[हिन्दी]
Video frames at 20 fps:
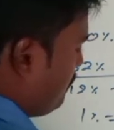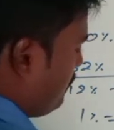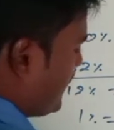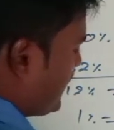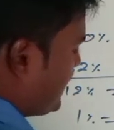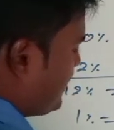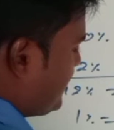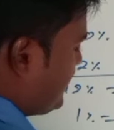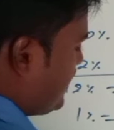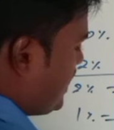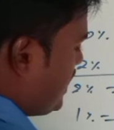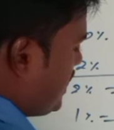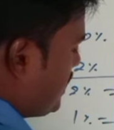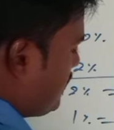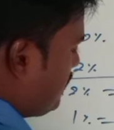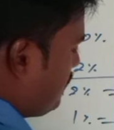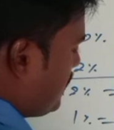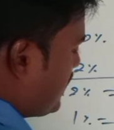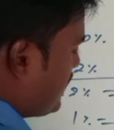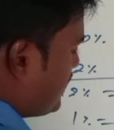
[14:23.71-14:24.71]

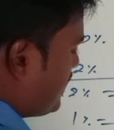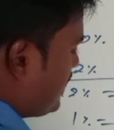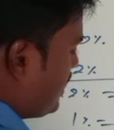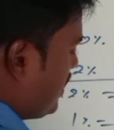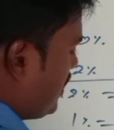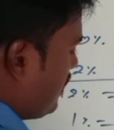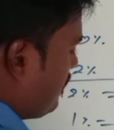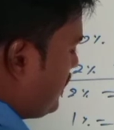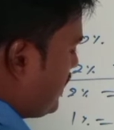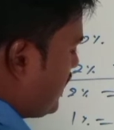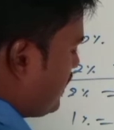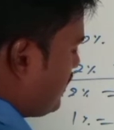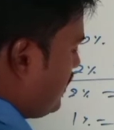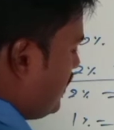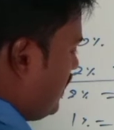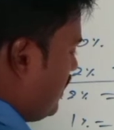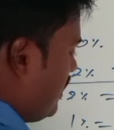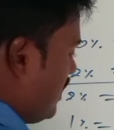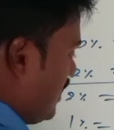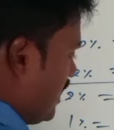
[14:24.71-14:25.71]
पच्चीस परसेंट
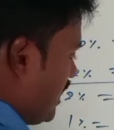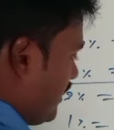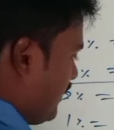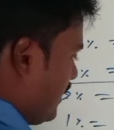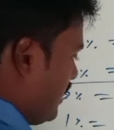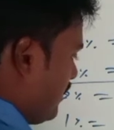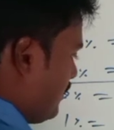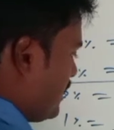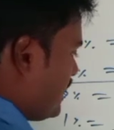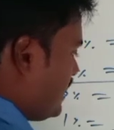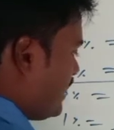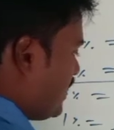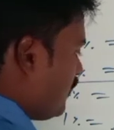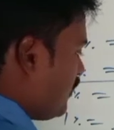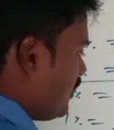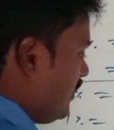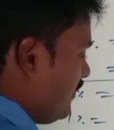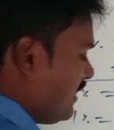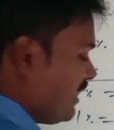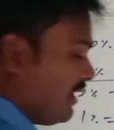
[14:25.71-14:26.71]
अभ्यर्थ लाने वाले अभ्यर्थी क्या
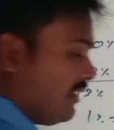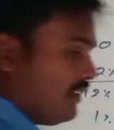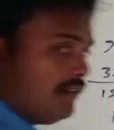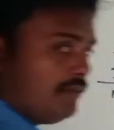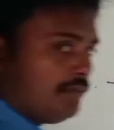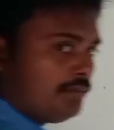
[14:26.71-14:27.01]
होगा हमारा